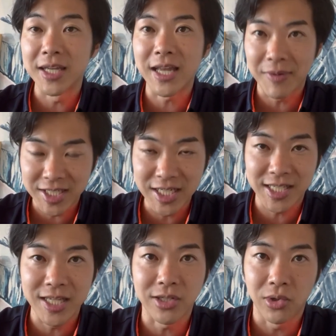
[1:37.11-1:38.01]
痛ましい
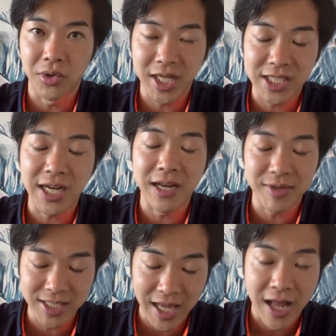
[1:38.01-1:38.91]
戦争の歴史があり
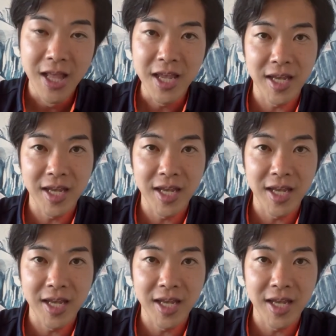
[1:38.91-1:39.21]
まして、